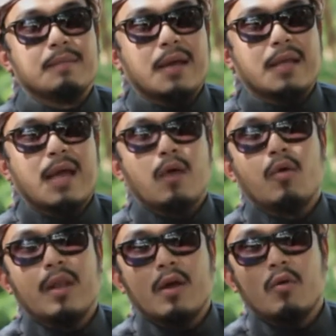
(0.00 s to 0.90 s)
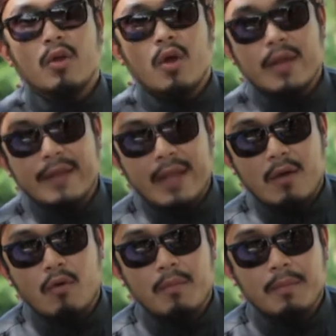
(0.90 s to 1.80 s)
แม้กระทั่งคนเล็กคนน้อยในสั
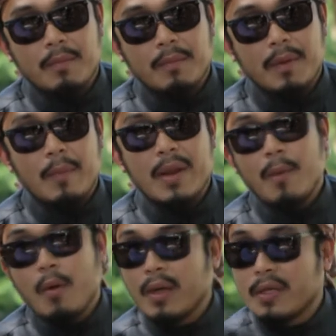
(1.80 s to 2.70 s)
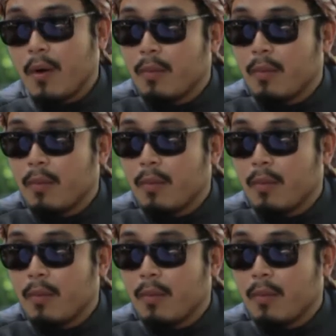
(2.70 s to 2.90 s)
งคม เราไม่ได้บอกว่าเฉ